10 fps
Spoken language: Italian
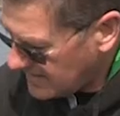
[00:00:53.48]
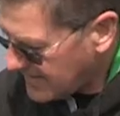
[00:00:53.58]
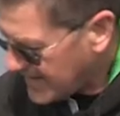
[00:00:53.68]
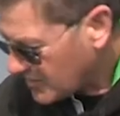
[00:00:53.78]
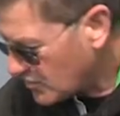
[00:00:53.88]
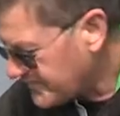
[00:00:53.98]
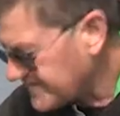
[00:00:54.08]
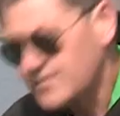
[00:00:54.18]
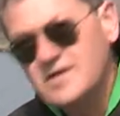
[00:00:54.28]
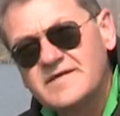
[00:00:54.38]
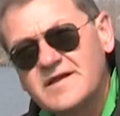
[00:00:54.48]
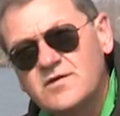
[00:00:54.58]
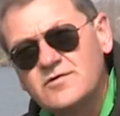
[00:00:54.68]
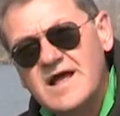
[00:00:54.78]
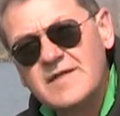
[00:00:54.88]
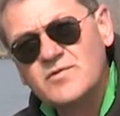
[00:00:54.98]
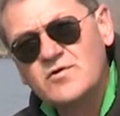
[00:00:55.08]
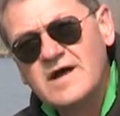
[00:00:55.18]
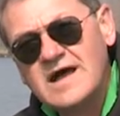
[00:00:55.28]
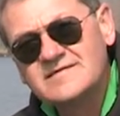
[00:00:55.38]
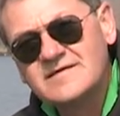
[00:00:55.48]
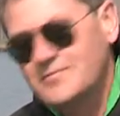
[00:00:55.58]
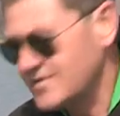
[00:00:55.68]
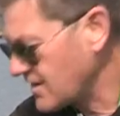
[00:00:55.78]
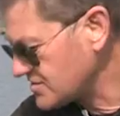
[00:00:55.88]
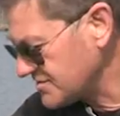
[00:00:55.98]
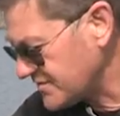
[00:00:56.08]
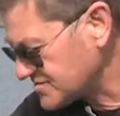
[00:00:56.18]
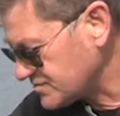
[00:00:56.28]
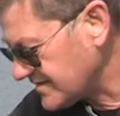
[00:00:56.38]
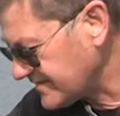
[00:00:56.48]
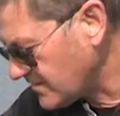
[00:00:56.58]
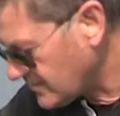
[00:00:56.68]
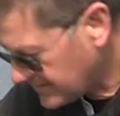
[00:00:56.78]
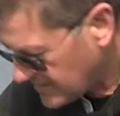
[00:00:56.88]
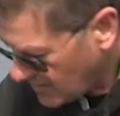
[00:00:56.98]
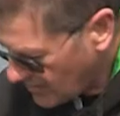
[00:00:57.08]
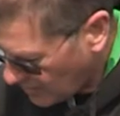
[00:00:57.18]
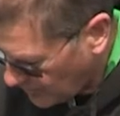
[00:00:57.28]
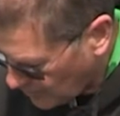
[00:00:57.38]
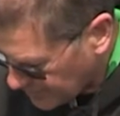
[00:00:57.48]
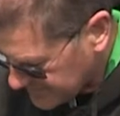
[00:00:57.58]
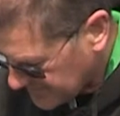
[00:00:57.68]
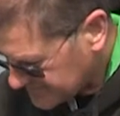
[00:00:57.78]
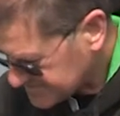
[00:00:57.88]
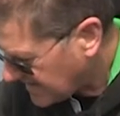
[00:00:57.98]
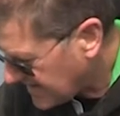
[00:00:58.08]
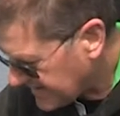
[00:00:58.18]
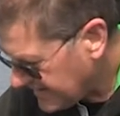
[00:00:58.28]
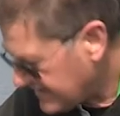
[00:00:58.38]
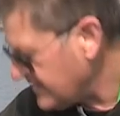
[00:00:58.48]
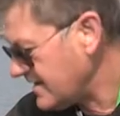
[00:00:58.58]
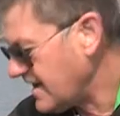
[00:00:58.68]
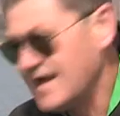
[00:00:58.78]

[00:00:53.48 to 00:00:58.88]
È in confezione da chilogrammo atta per grosse pasturazioni oppure per pescare eh,